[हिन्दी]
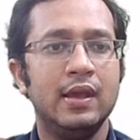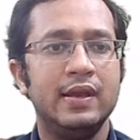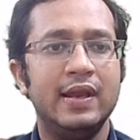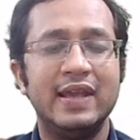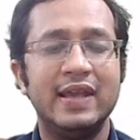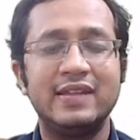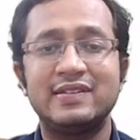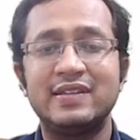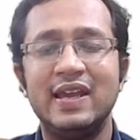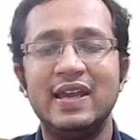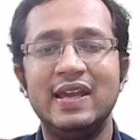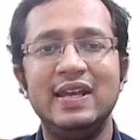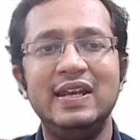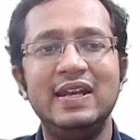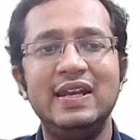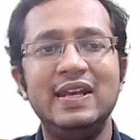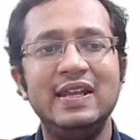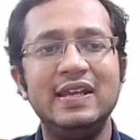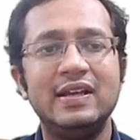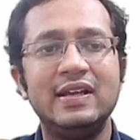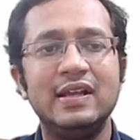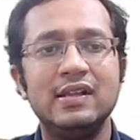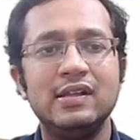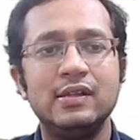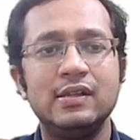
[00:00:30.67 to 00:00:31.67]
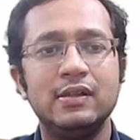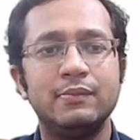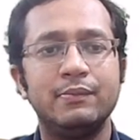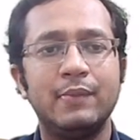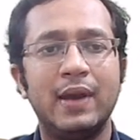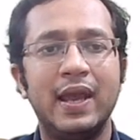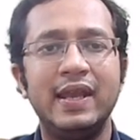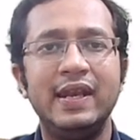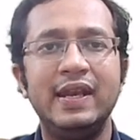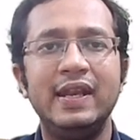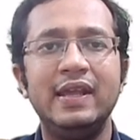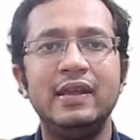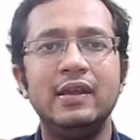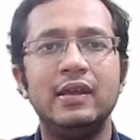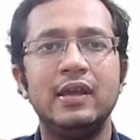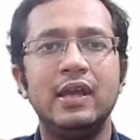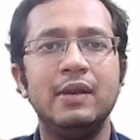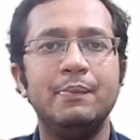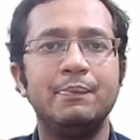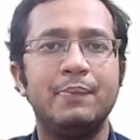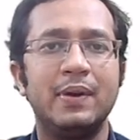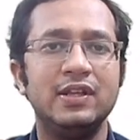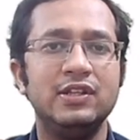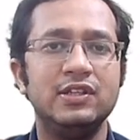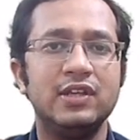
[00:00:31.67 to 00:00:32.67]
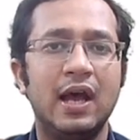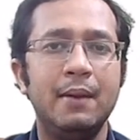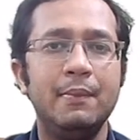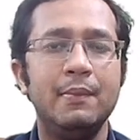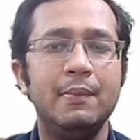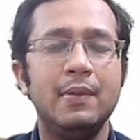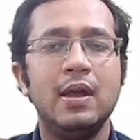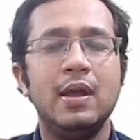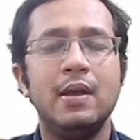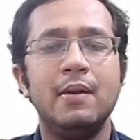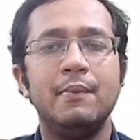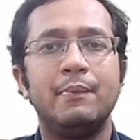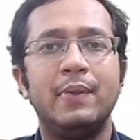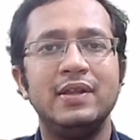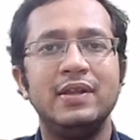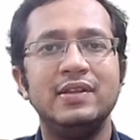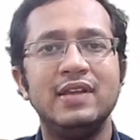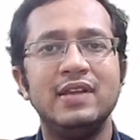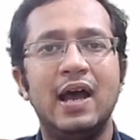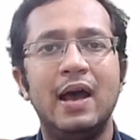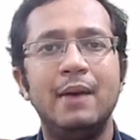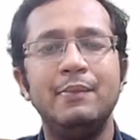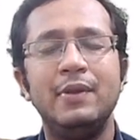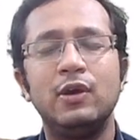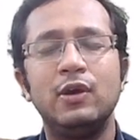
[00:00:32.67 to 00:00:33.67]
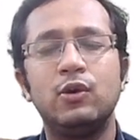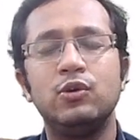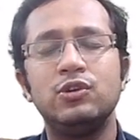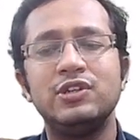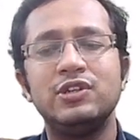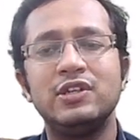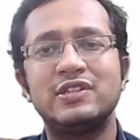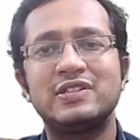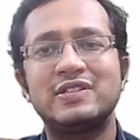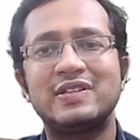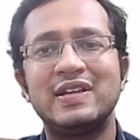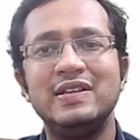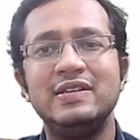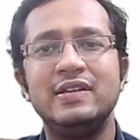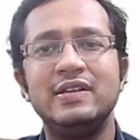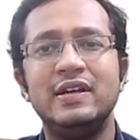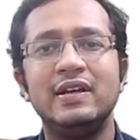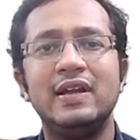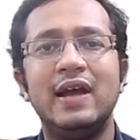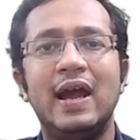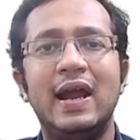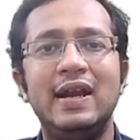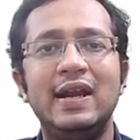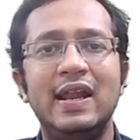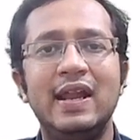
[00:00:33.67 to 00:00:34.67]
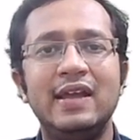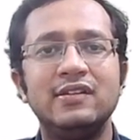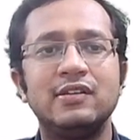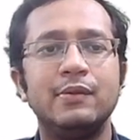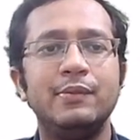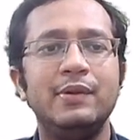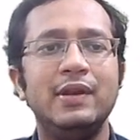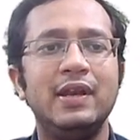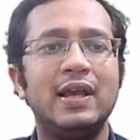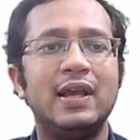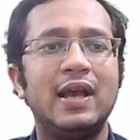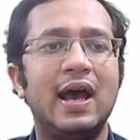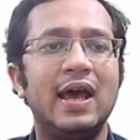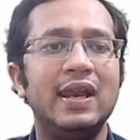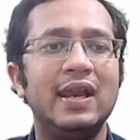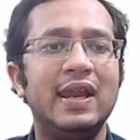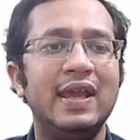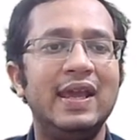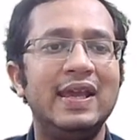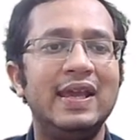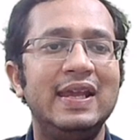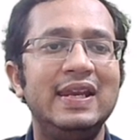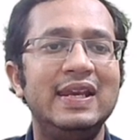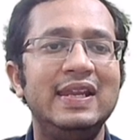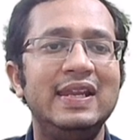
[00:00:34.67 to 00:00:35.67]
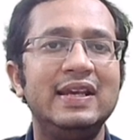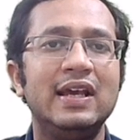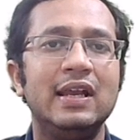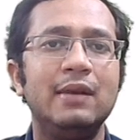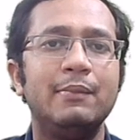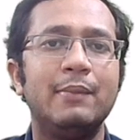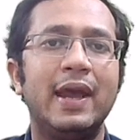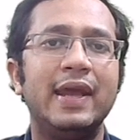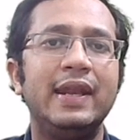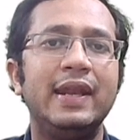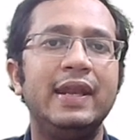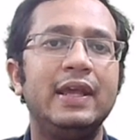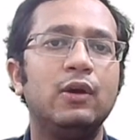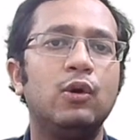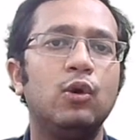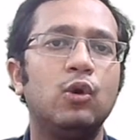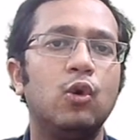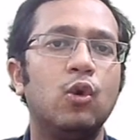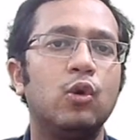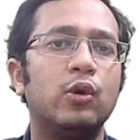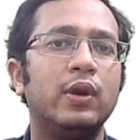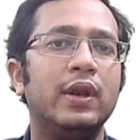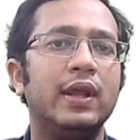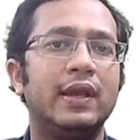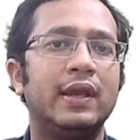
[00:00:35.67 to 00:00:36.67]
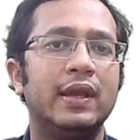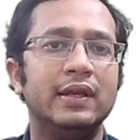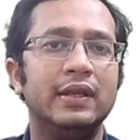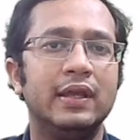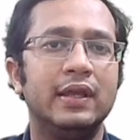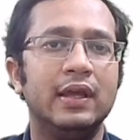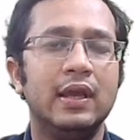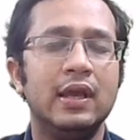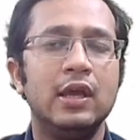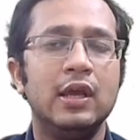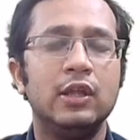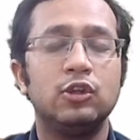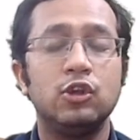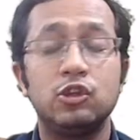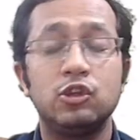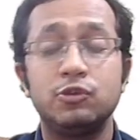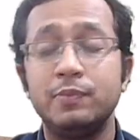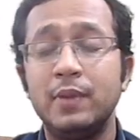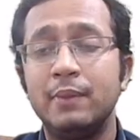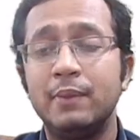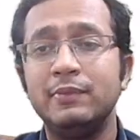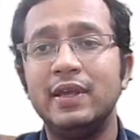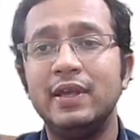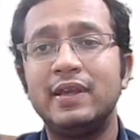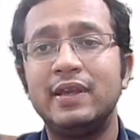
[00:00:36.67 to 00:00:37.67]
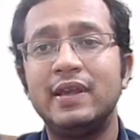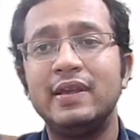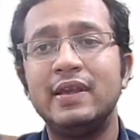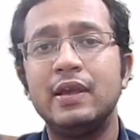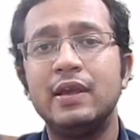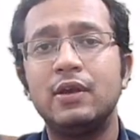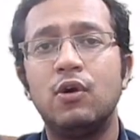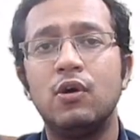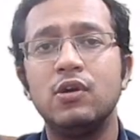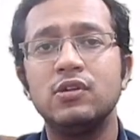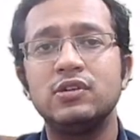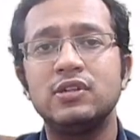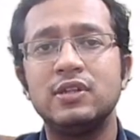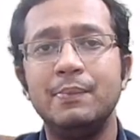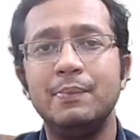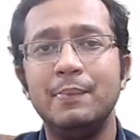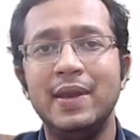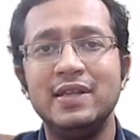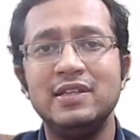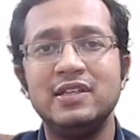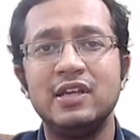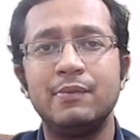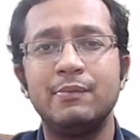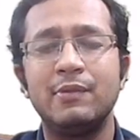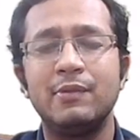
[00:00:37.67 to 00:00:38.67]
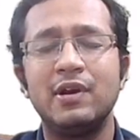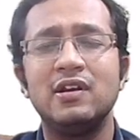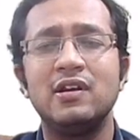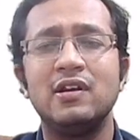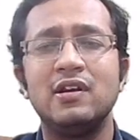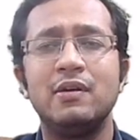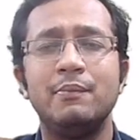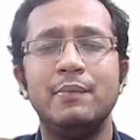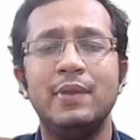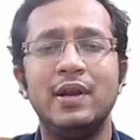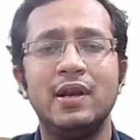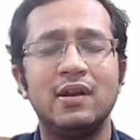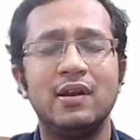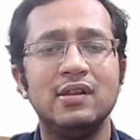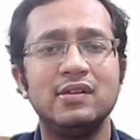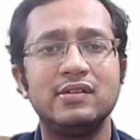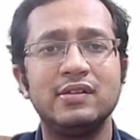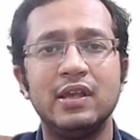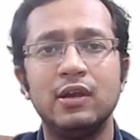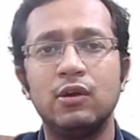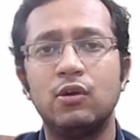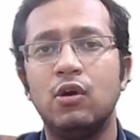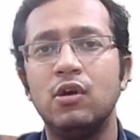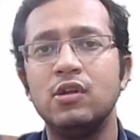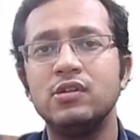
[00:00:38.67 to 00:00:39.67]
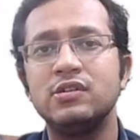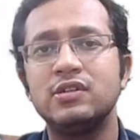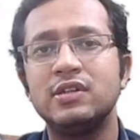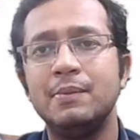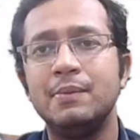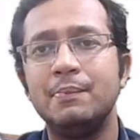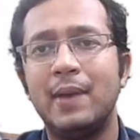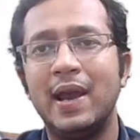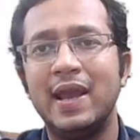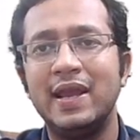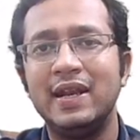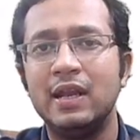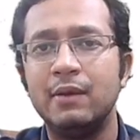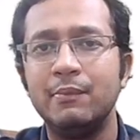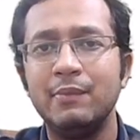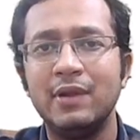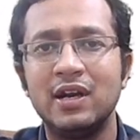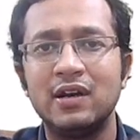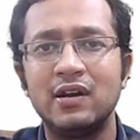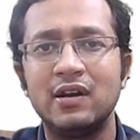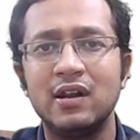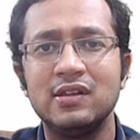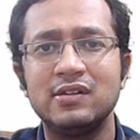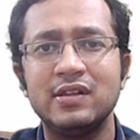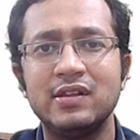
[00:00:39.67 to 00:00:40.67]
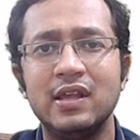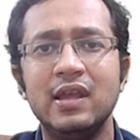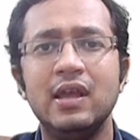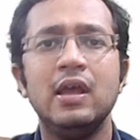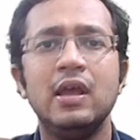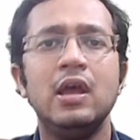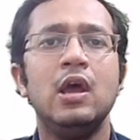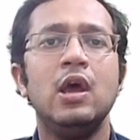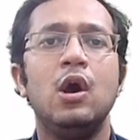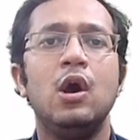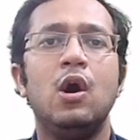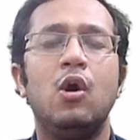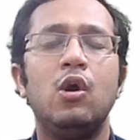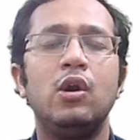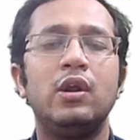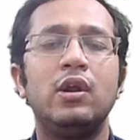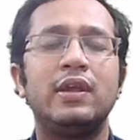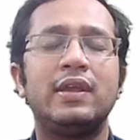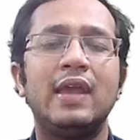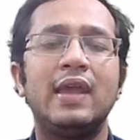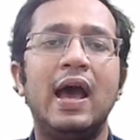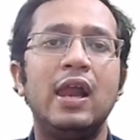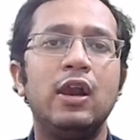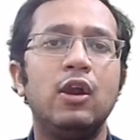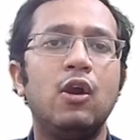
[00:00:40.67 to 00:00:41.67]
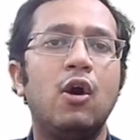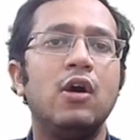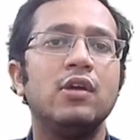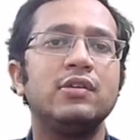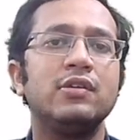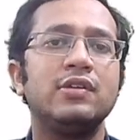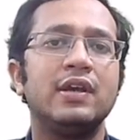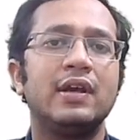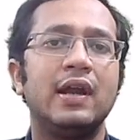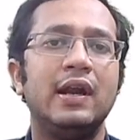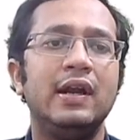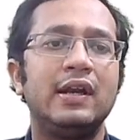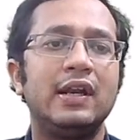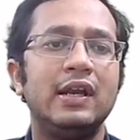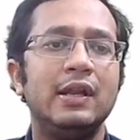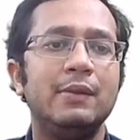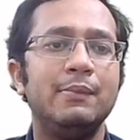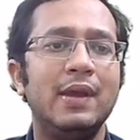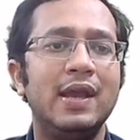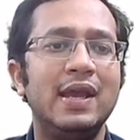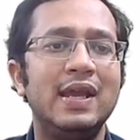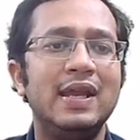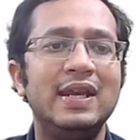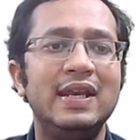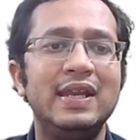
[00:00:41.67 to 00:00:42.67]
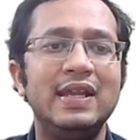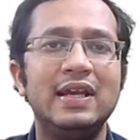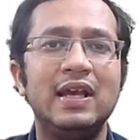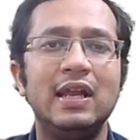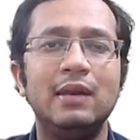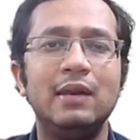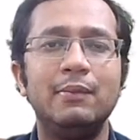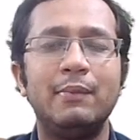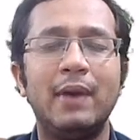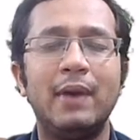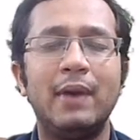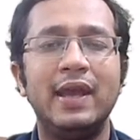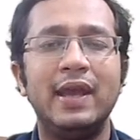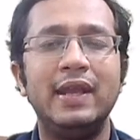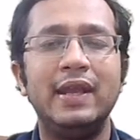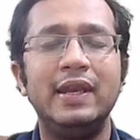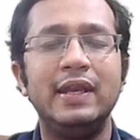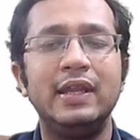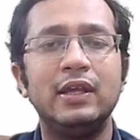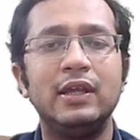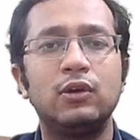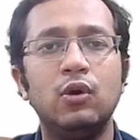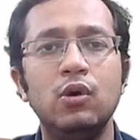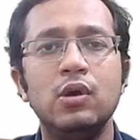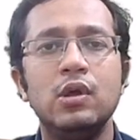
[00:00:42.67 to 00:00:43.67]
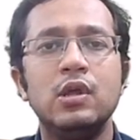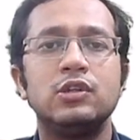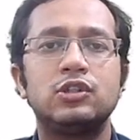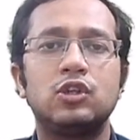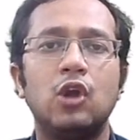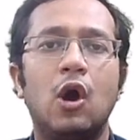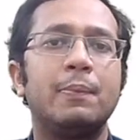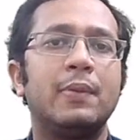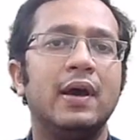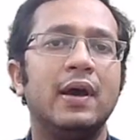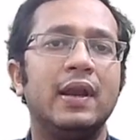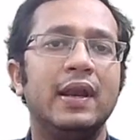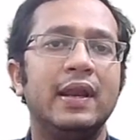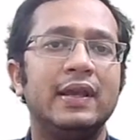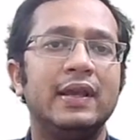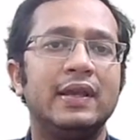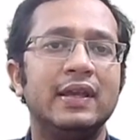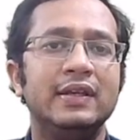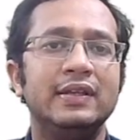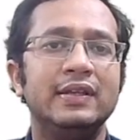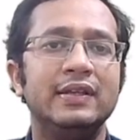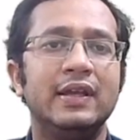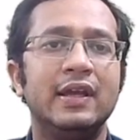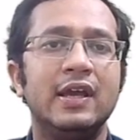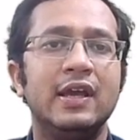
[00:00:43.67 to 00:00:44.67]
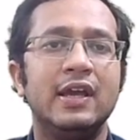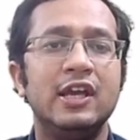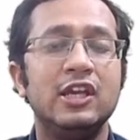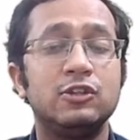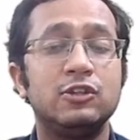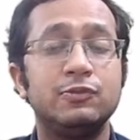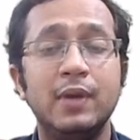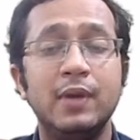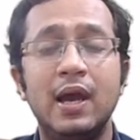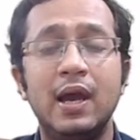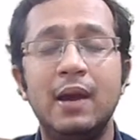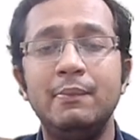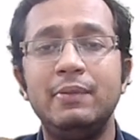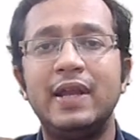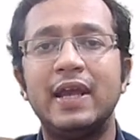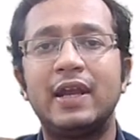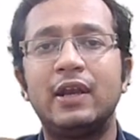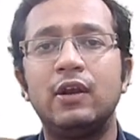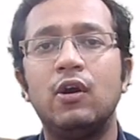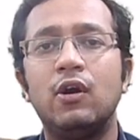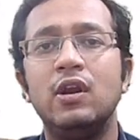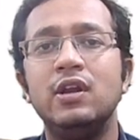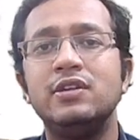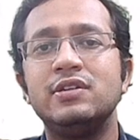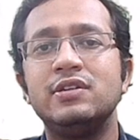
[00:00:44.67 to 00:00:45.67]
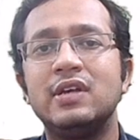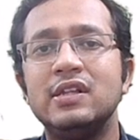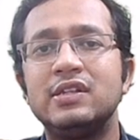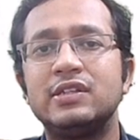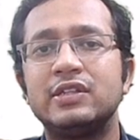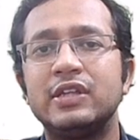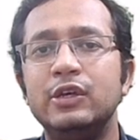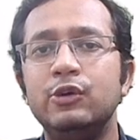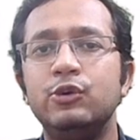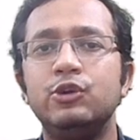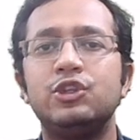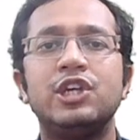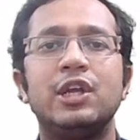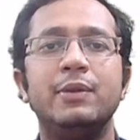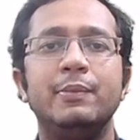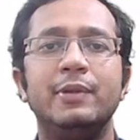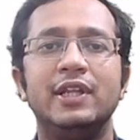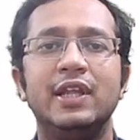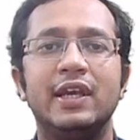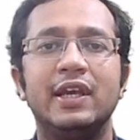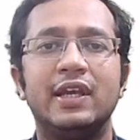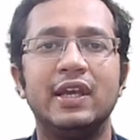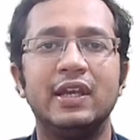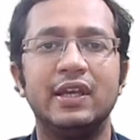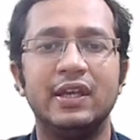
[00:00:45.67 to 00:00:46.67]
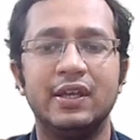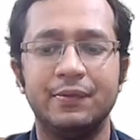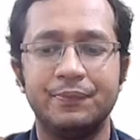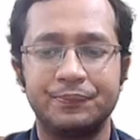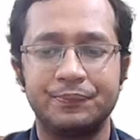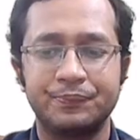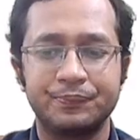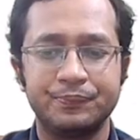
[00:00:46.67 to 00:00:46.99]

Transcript: नेक्स्ट है इलीगल माइनिंग इन पंजाब पंजाब ने कुछ स्ट्रिंजेंट गाइडलाइंस अभी निकाले हैं इलीगल माइनिंग को रोकने के लिए तो इसमें हम देखेंगे कौन से मेजर मिनरल्स हैं कौन से माइनर मिनरल्स हैं और क्या लॉज हैं कंट्री में इलीगल माइनिंग को स्टॉप करने के लिए इसमें हम टेक्नोलॉजिकल सोल्यूशन भी देखेंगे